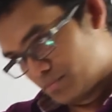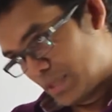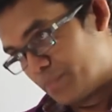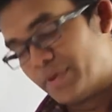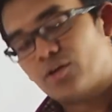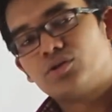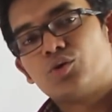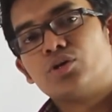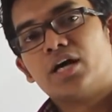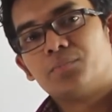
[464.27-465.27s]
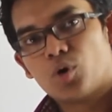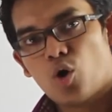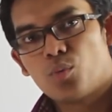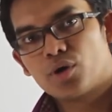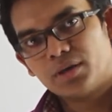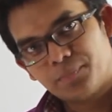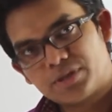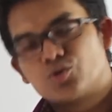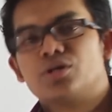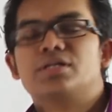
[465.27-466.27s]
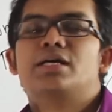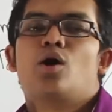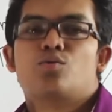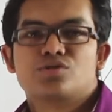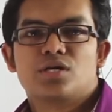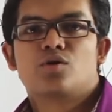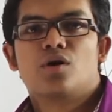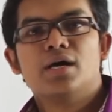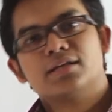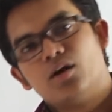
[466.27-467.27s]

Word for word: বা পেরিটোনিয়াম গহ্বরের পেছনের দিকে অবস্থান করা একটা